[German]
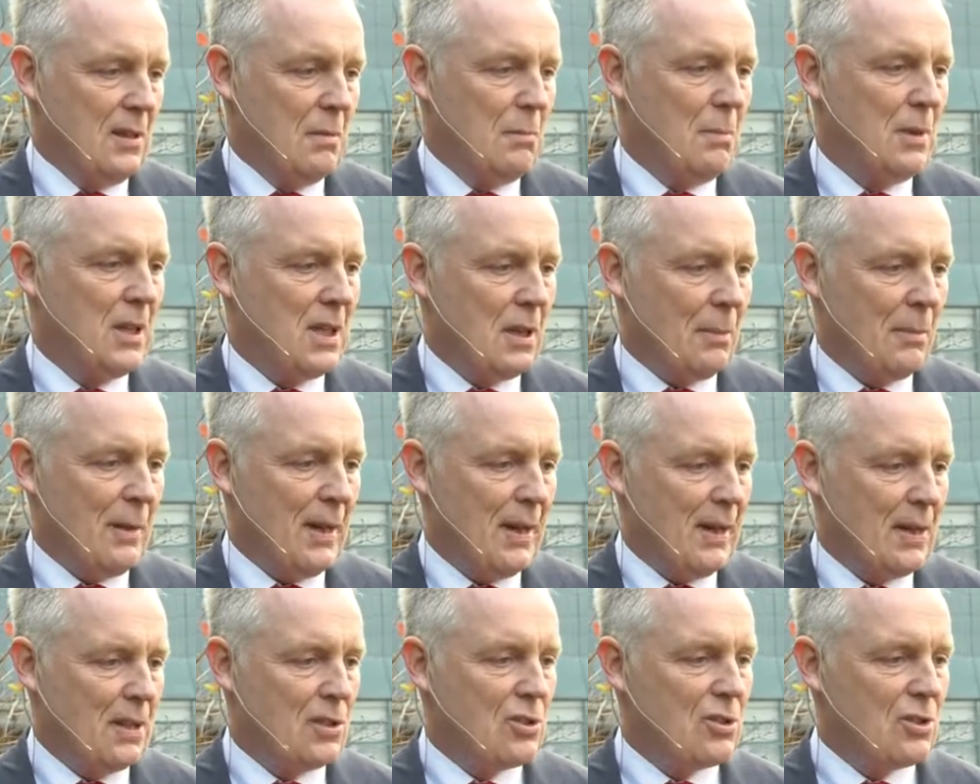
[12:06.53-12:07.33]

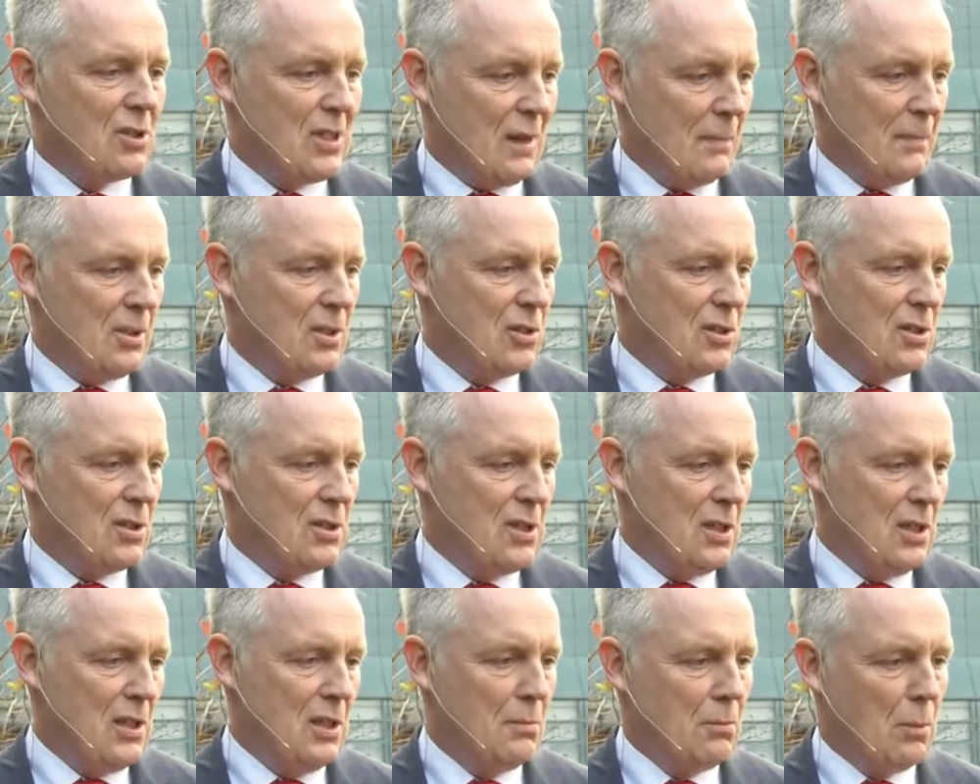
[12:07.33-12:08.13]
Mitarbeiter
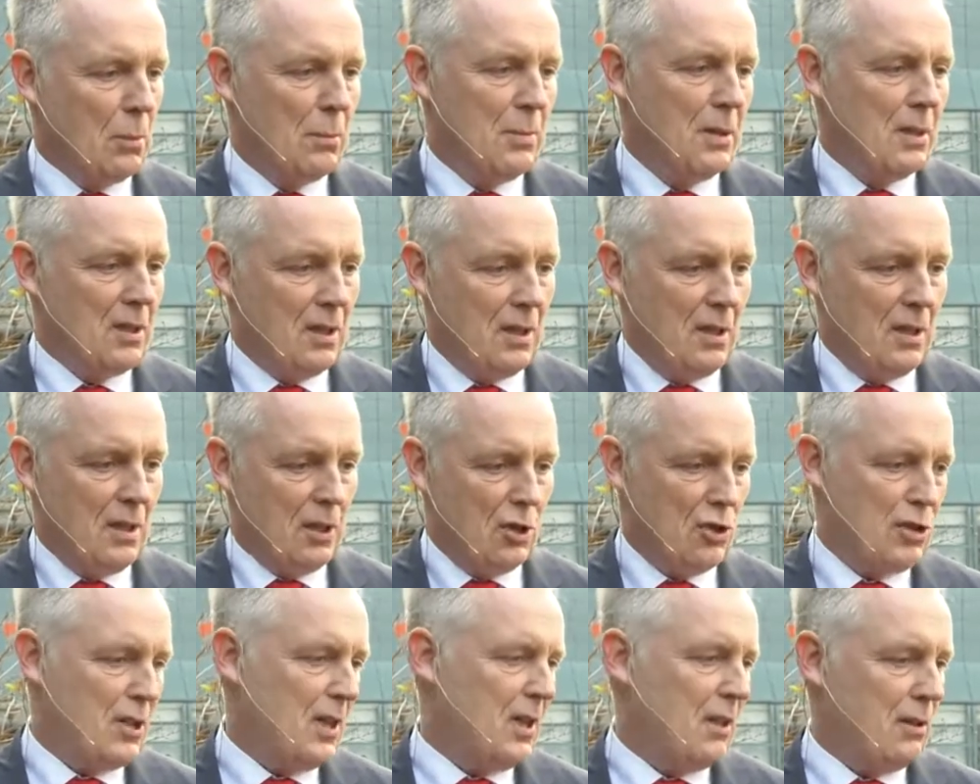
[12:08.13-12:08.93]
zusammenzuziehen, die momentan in
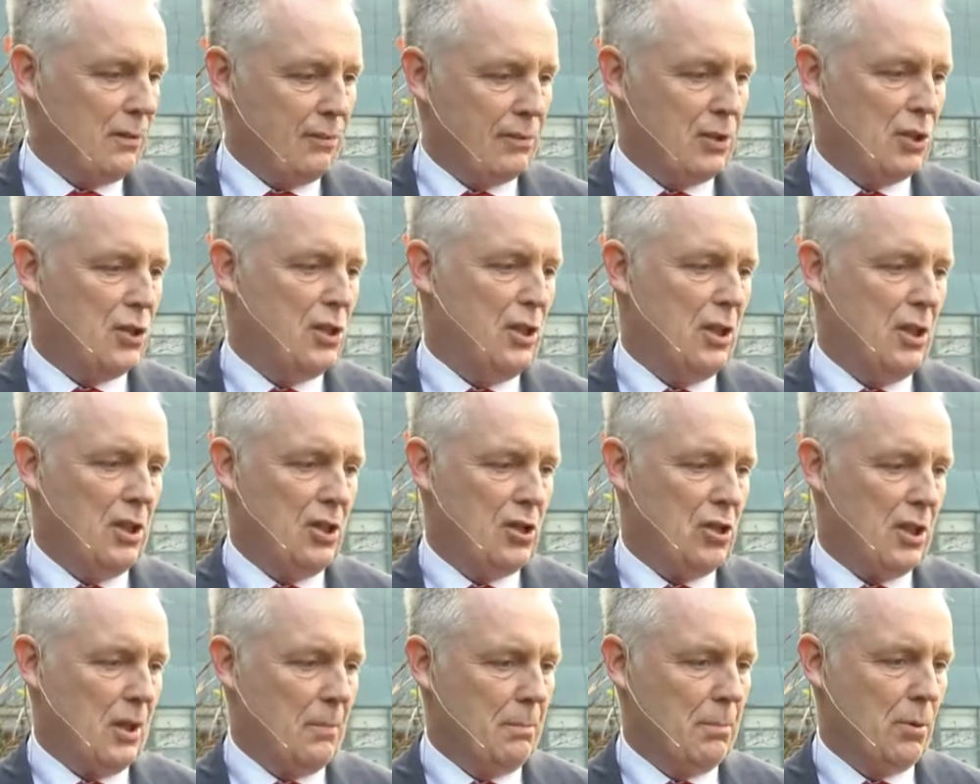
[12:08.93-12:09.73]
der Stadt auf verschiedene
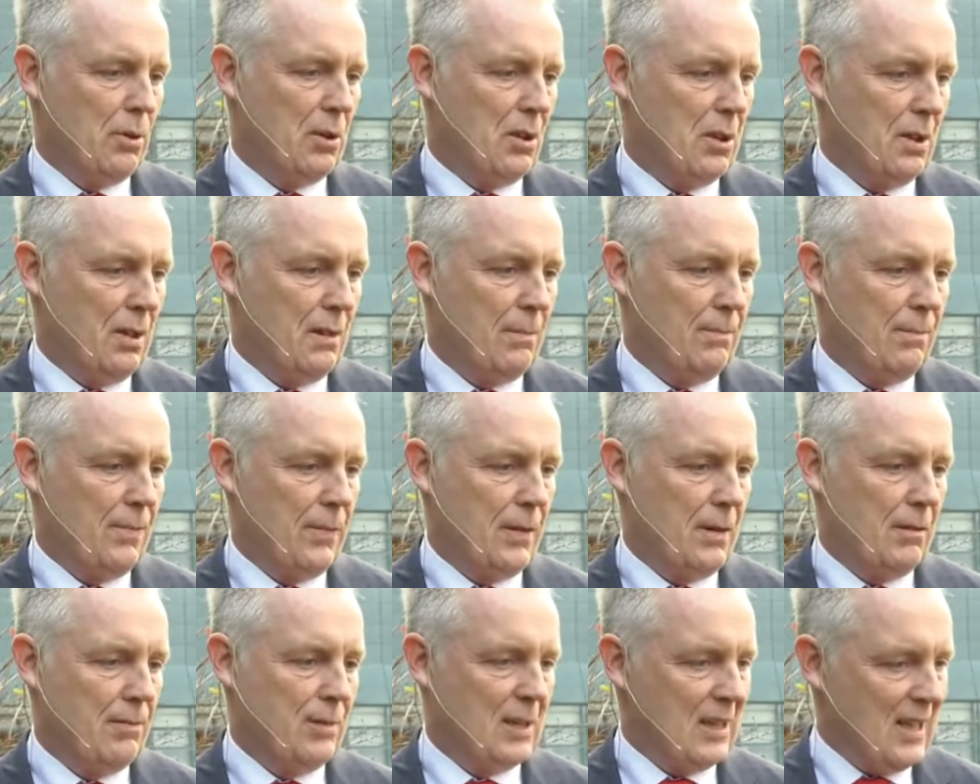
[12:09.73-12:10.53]
Standpunkte
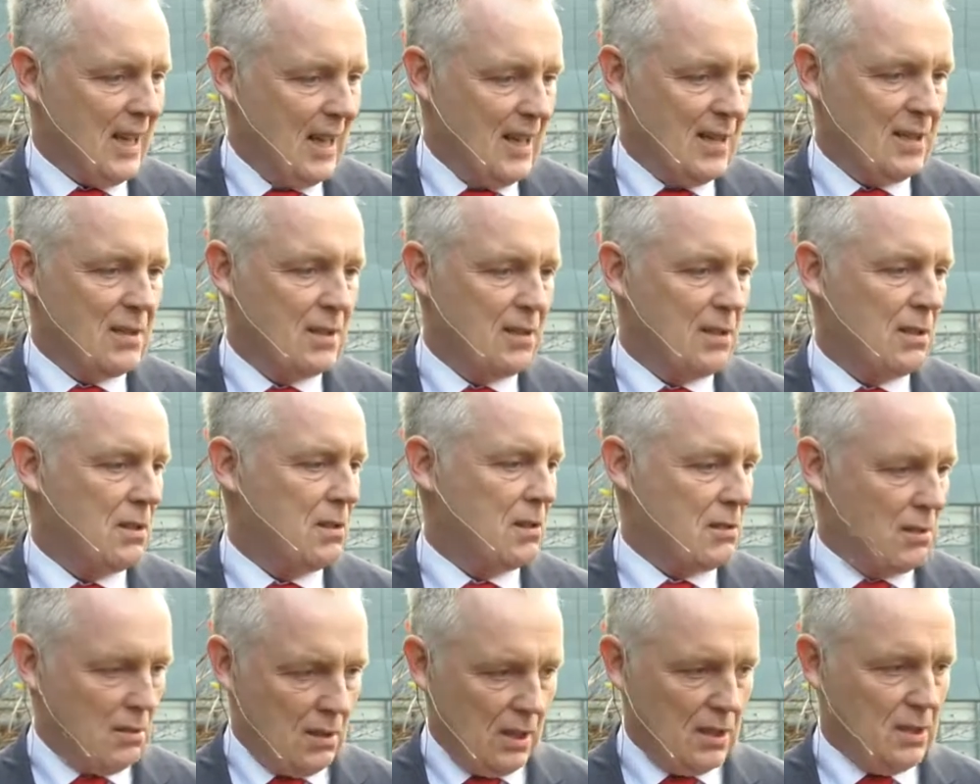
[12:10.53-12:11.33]
verteilt sind.
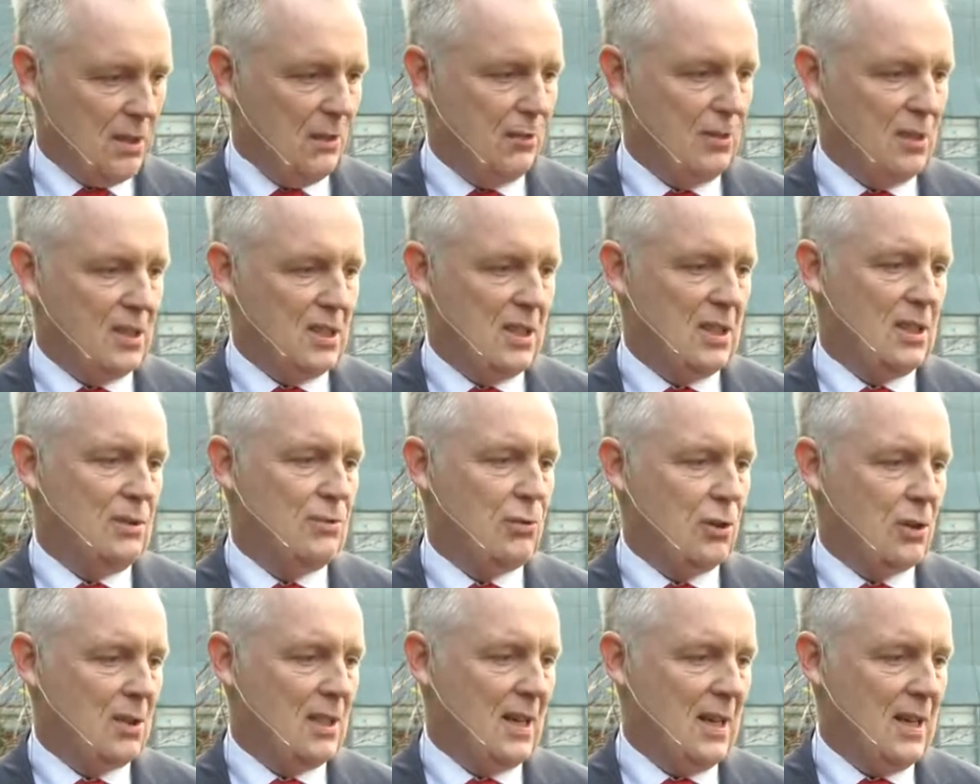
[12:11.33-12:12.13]
Das hat
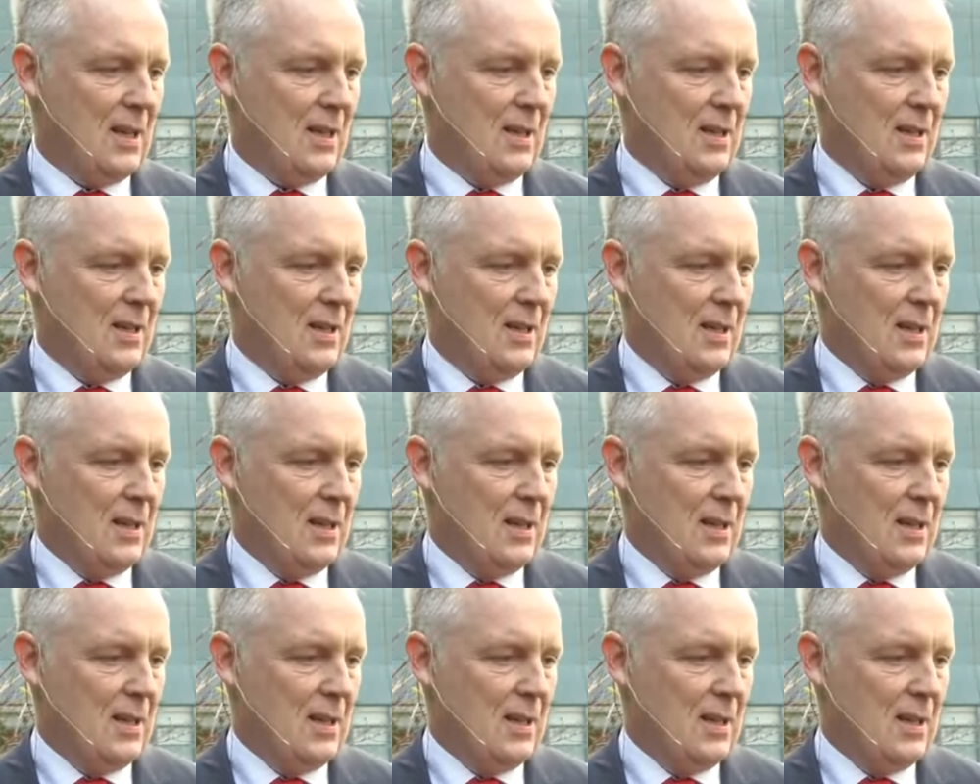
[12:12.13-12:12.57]
Effizienzvorteile.